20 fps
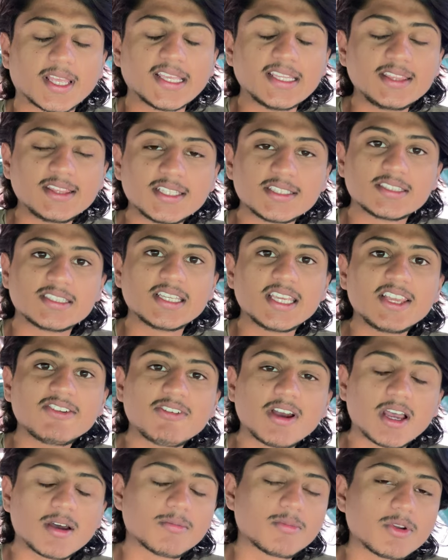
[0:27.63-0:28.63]
இந்த ஜீவ
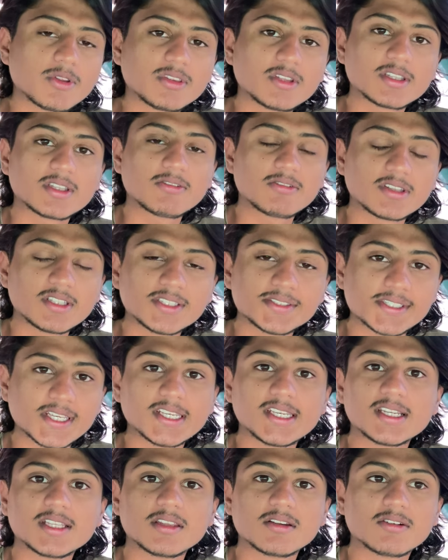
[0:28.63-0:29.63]
அமிர்தத்தை வந்து
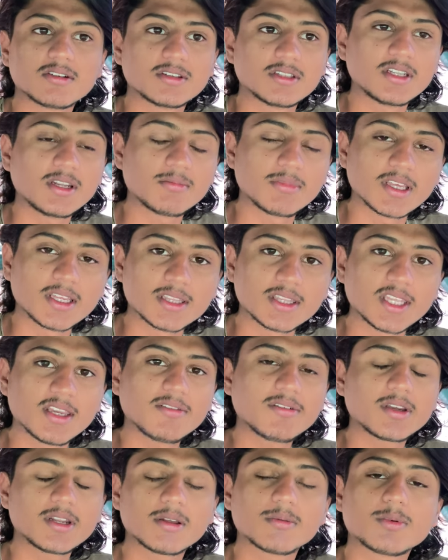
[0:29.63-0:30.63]
செய்கிறதுக்கு வந்து நம்மளுக்கு
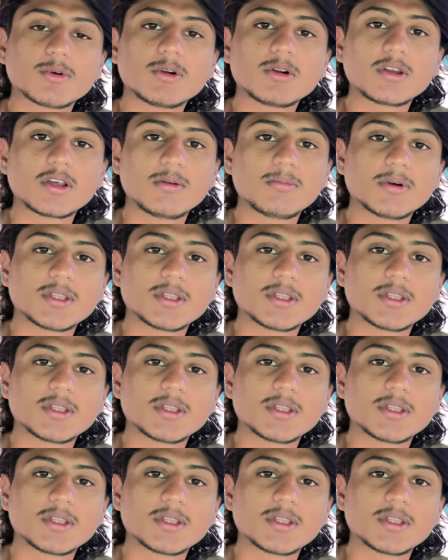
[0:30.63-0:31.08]
தேவையான பொருட்கள்